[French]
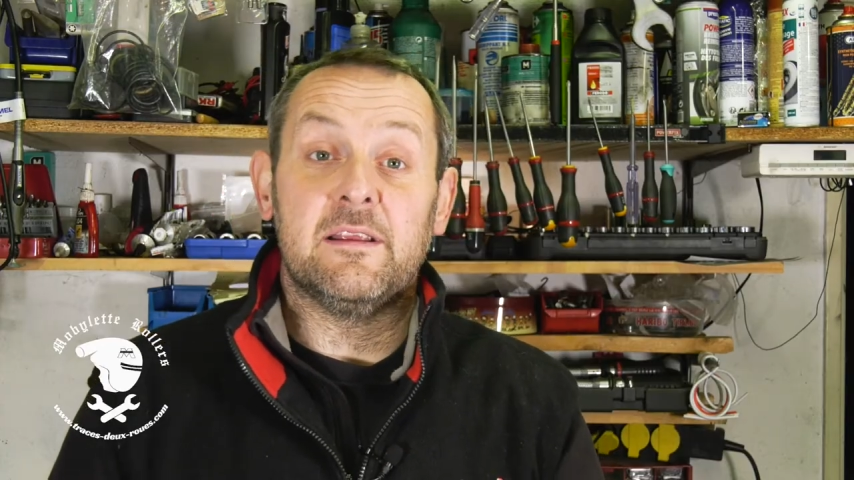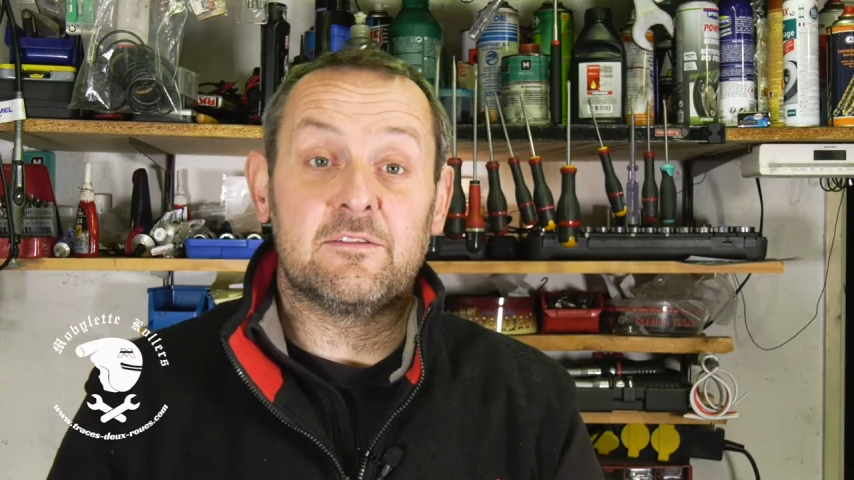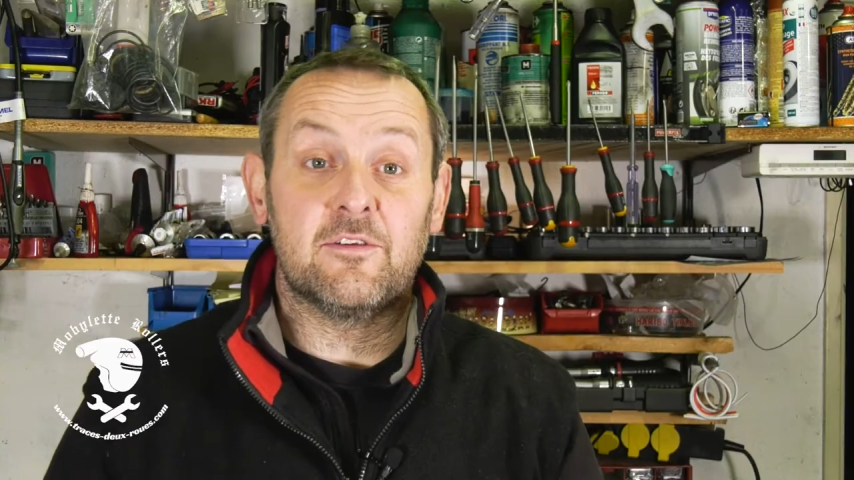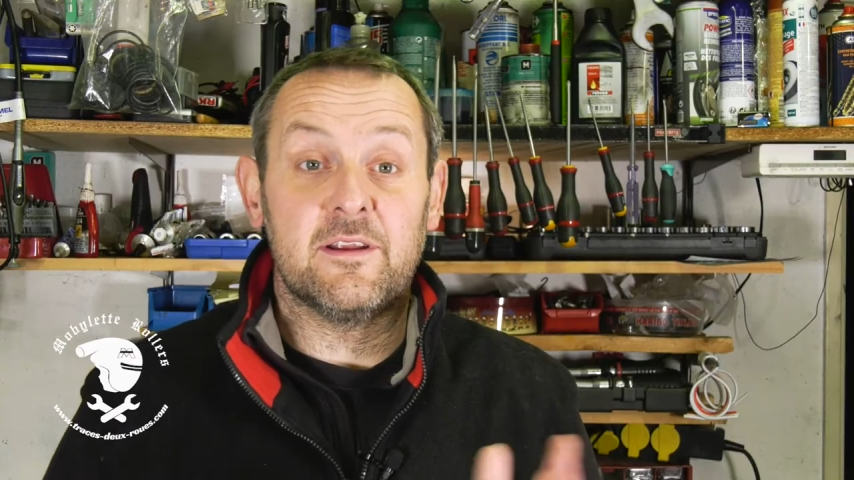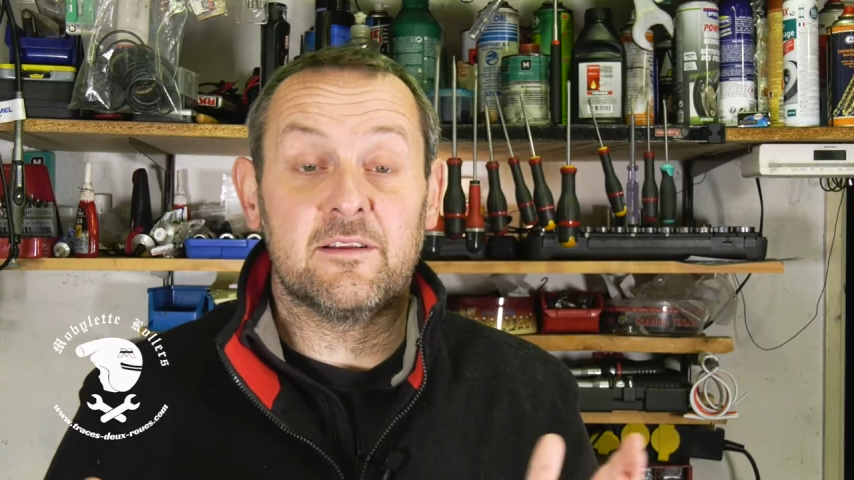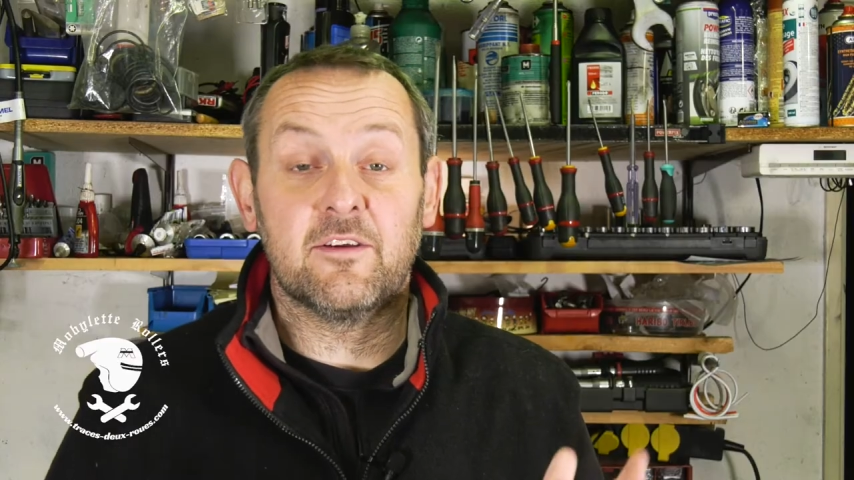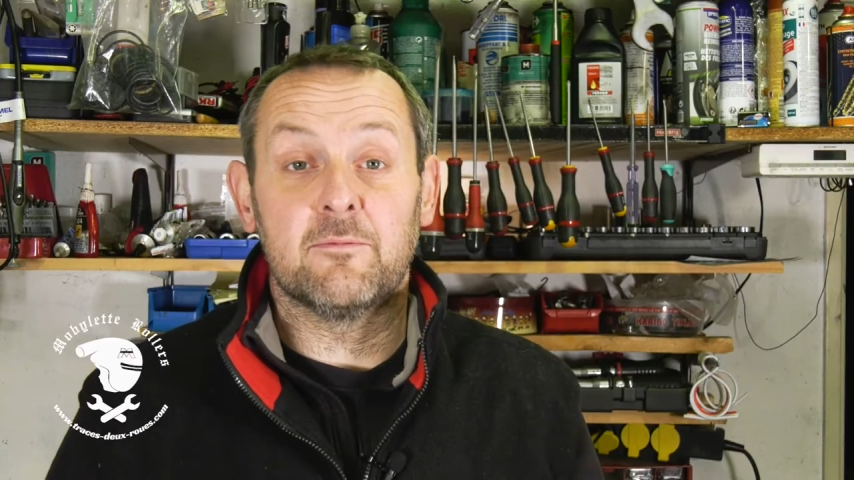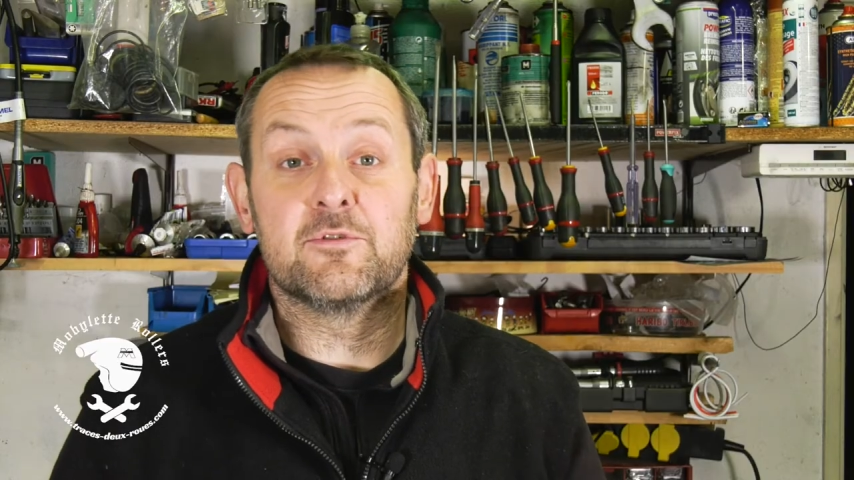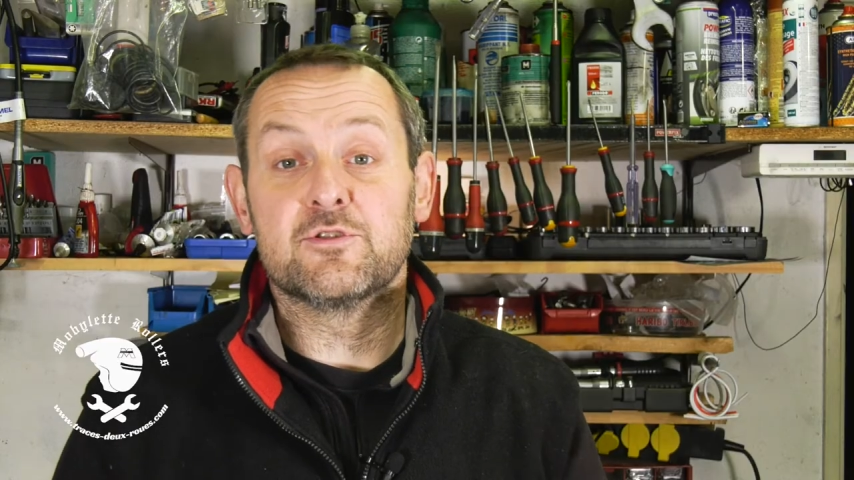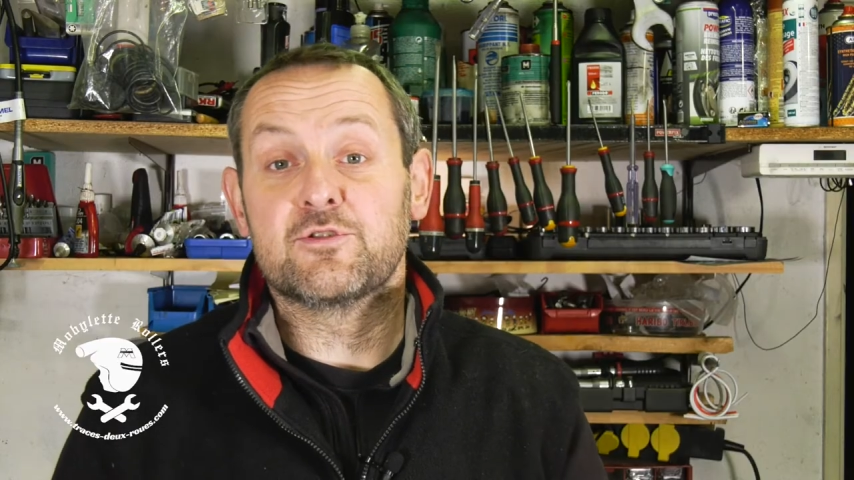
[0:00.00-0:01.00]
les seuls
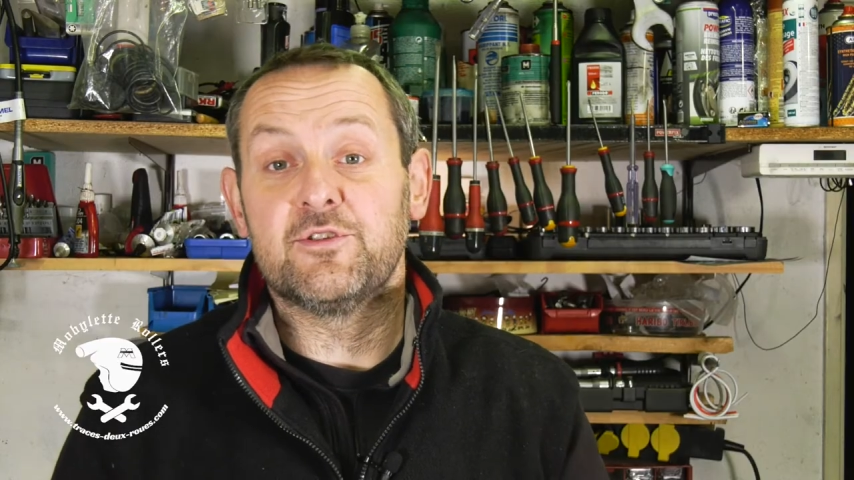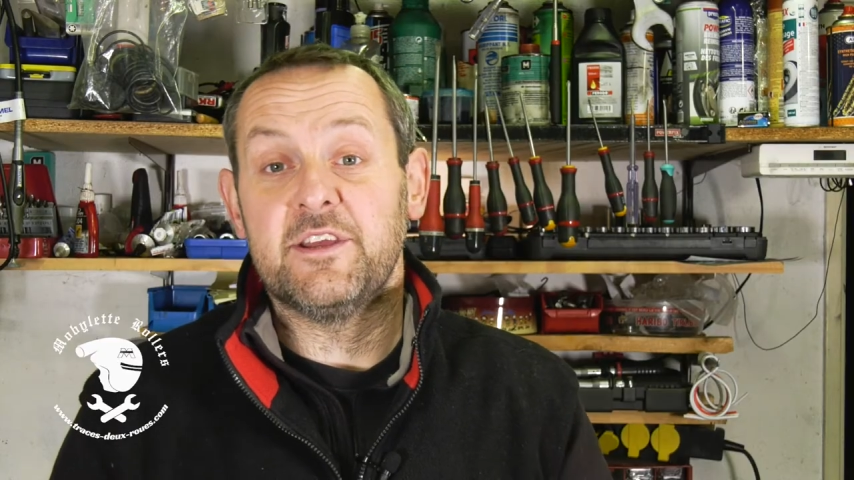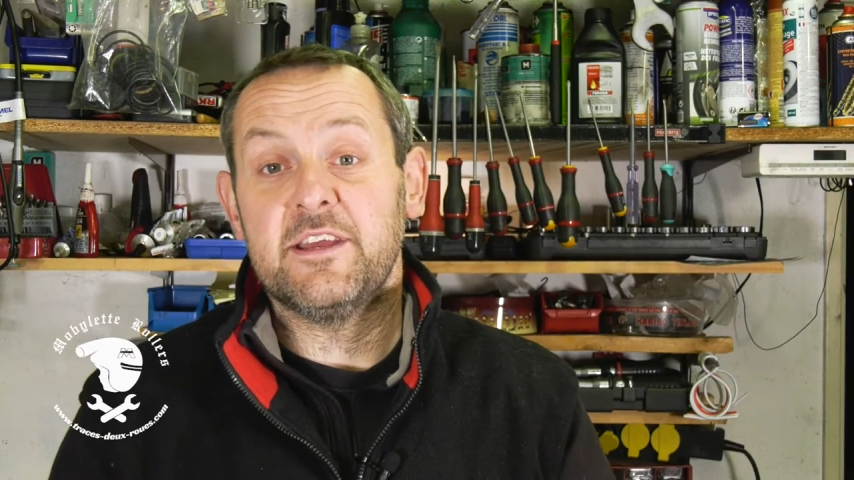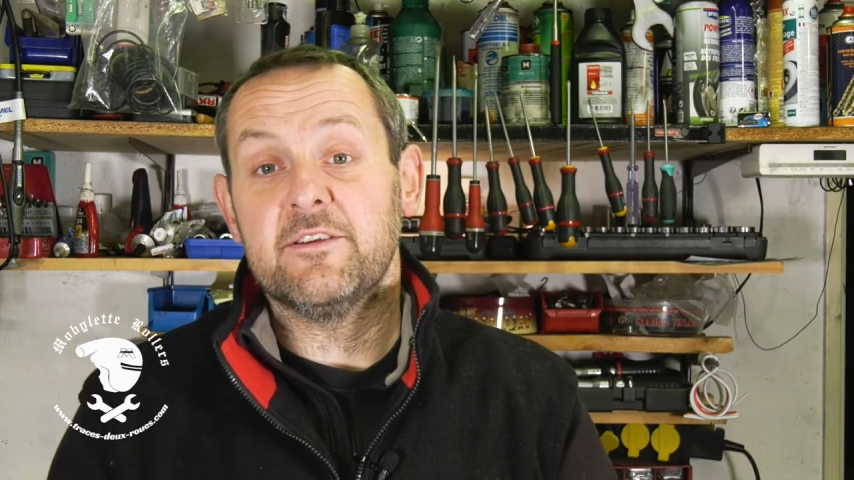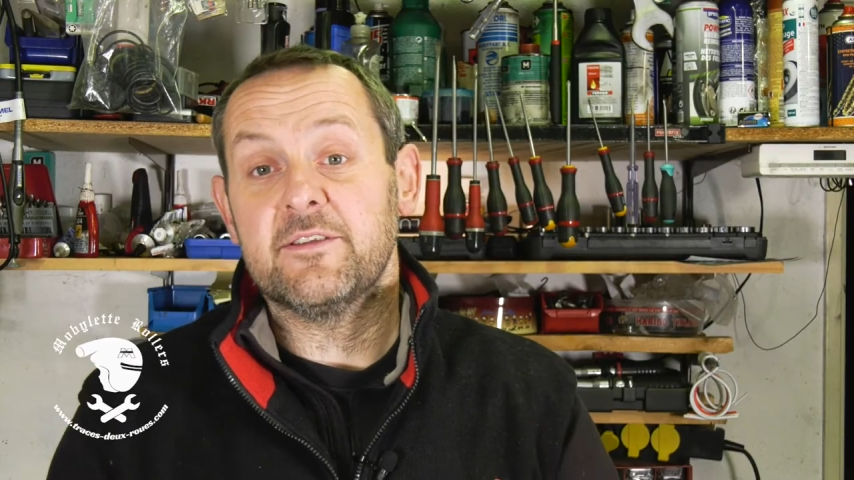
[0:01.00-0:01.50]
exemples que je connais.